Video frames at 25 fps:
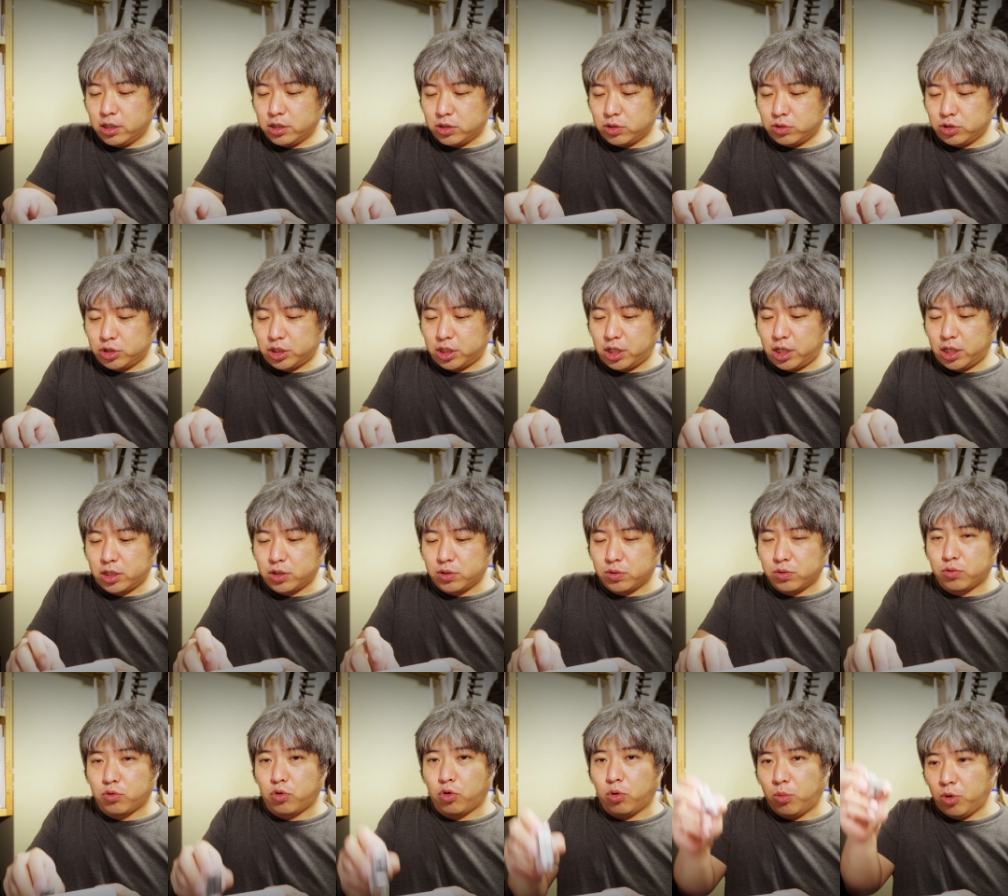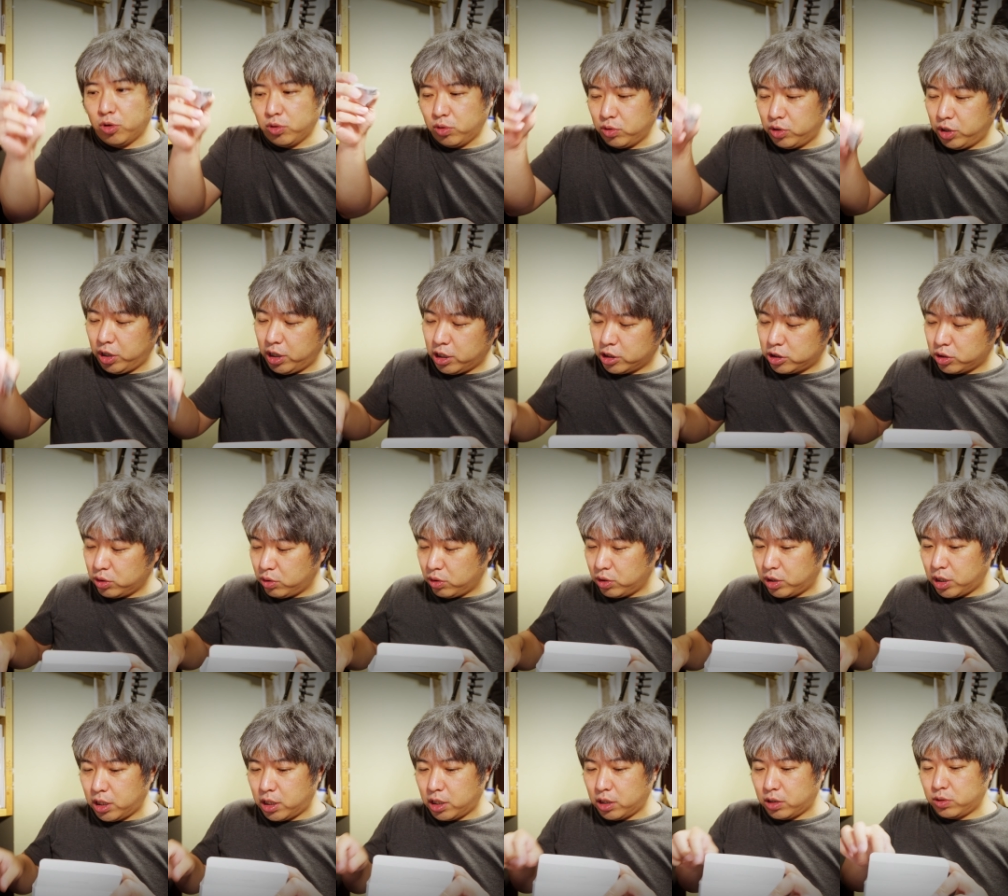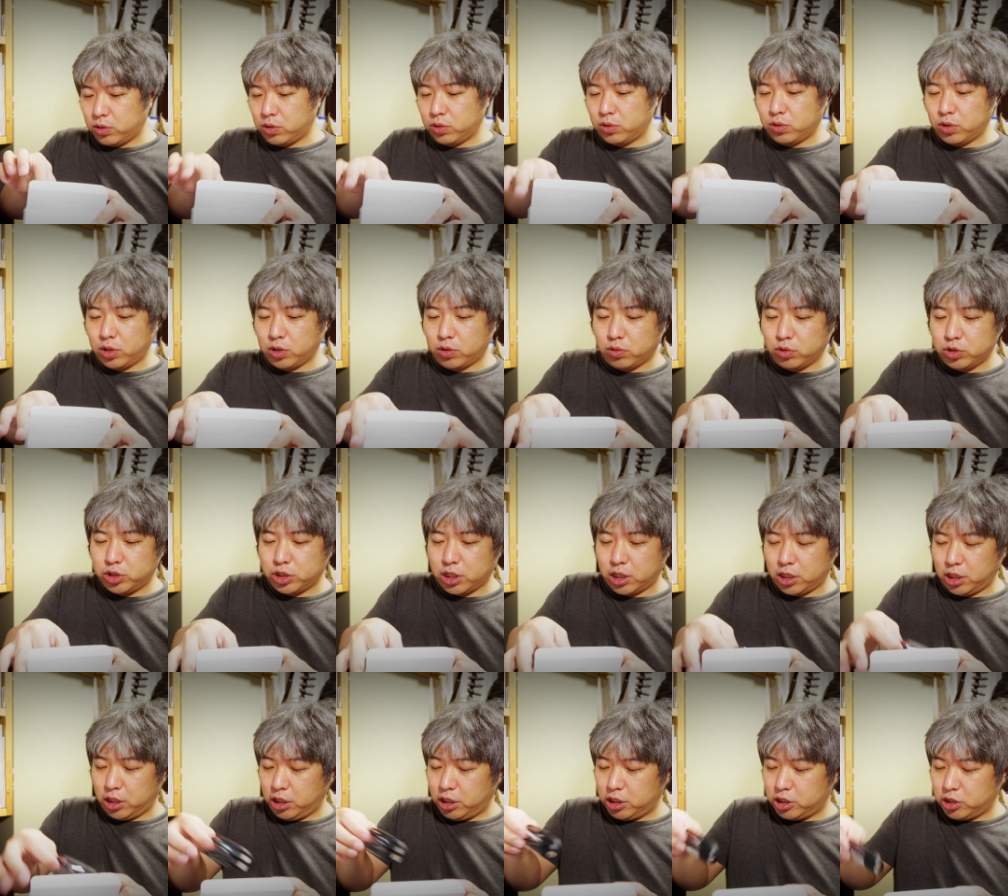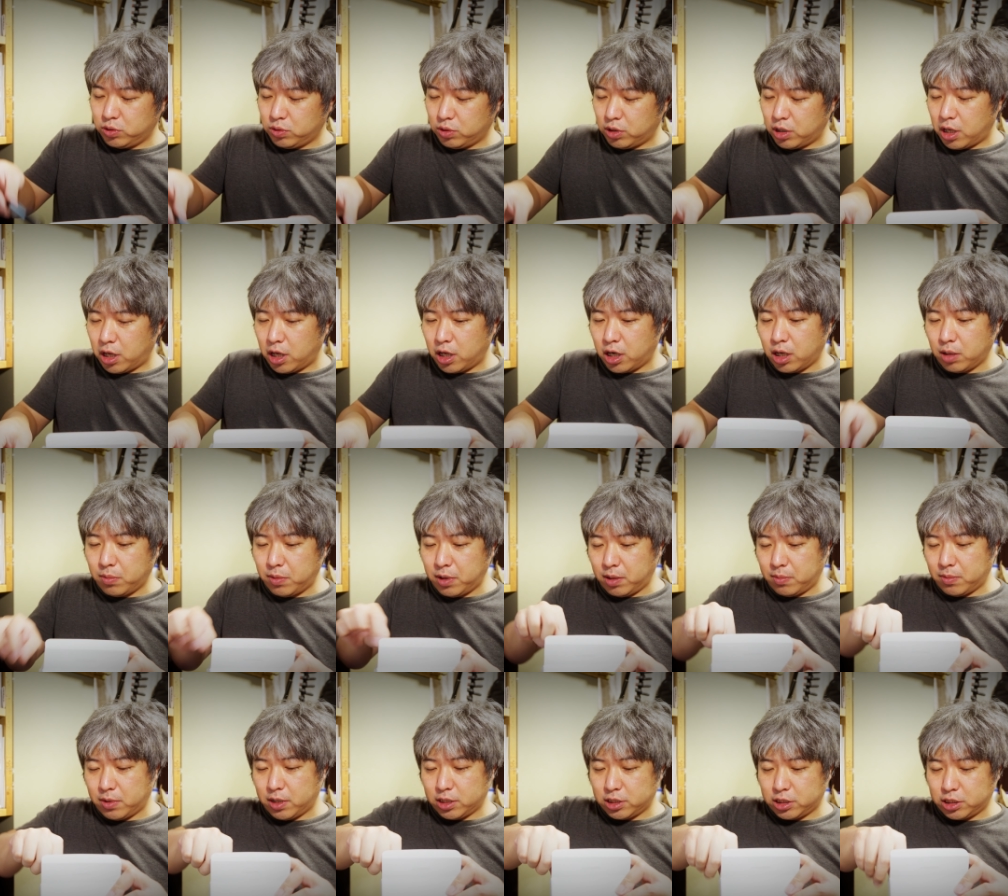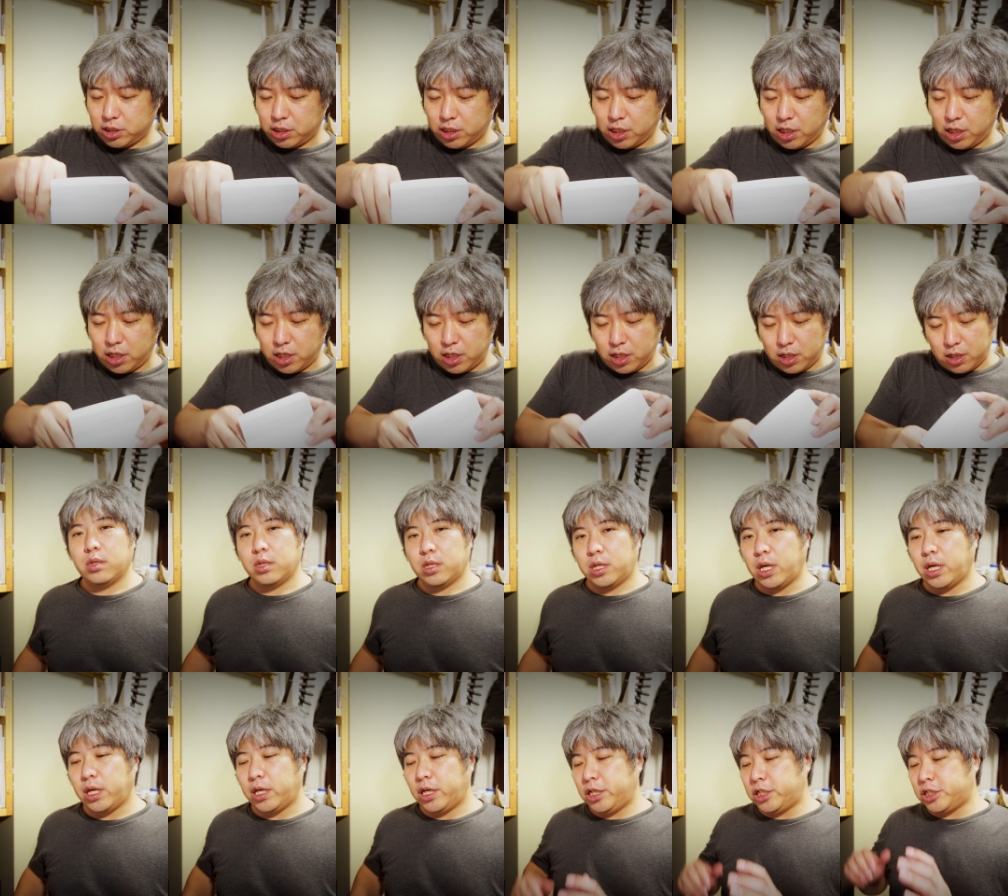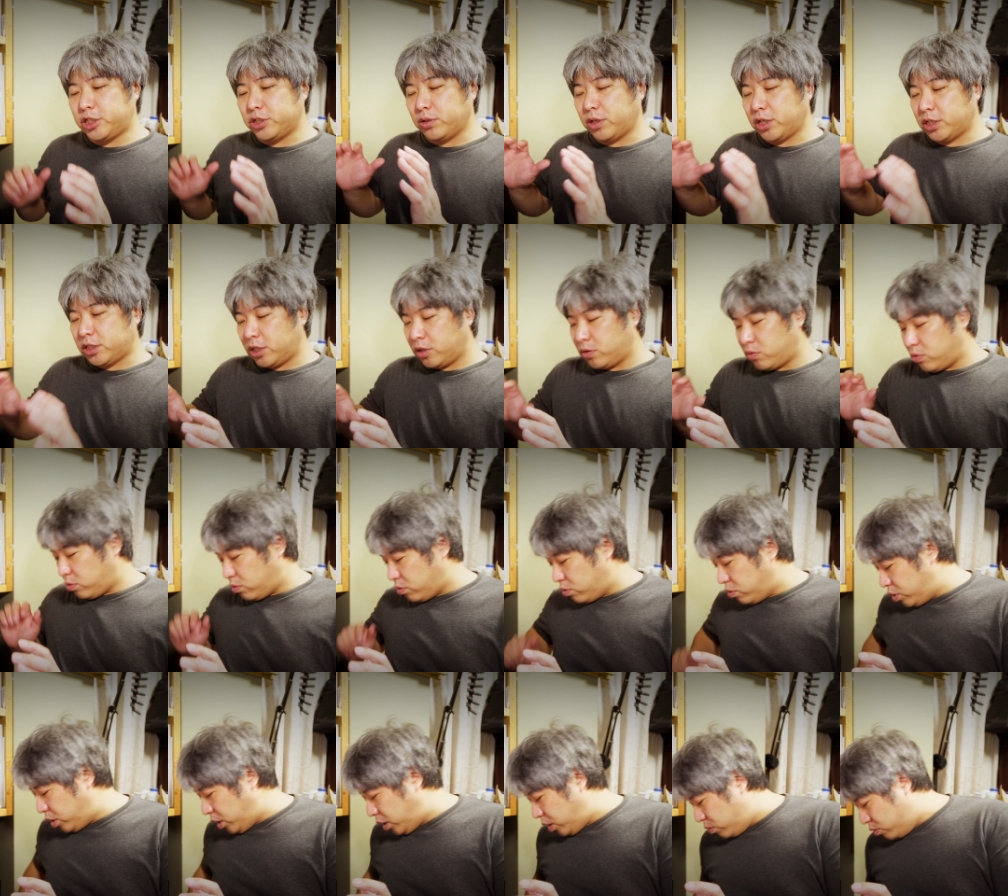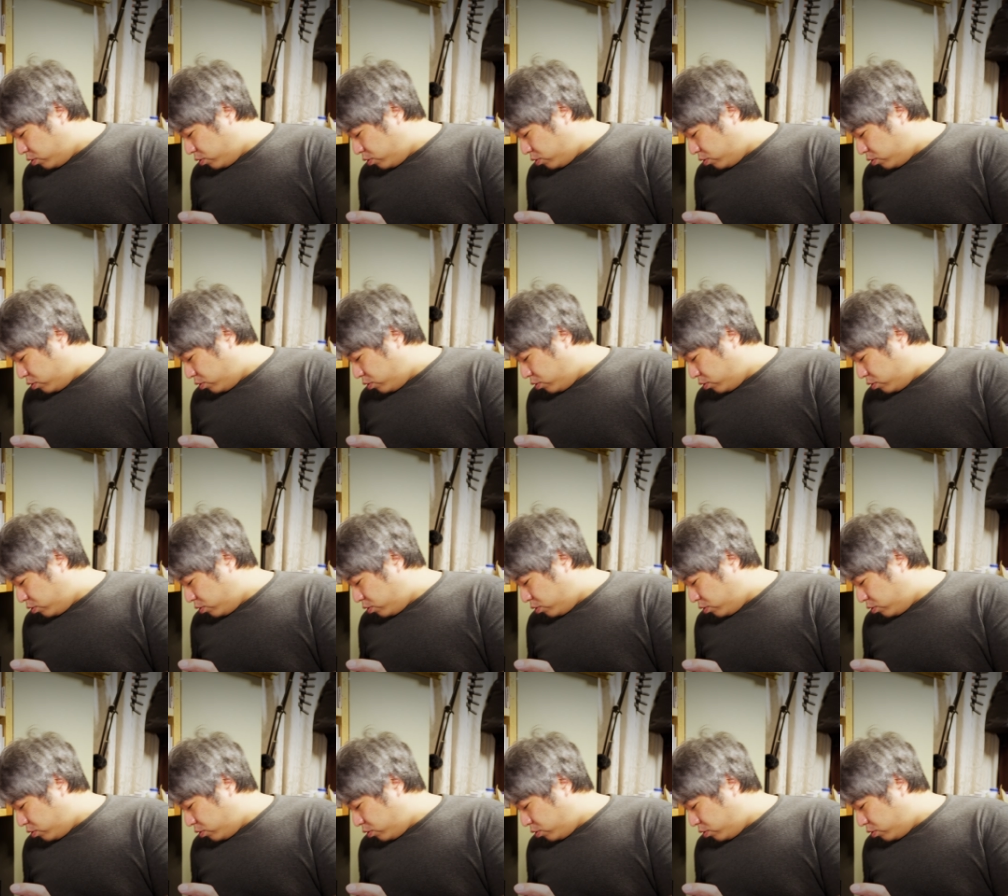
そしてその小物類がちょっと出てくるので、こちらに一度並べまして、で、一度ですね、ここに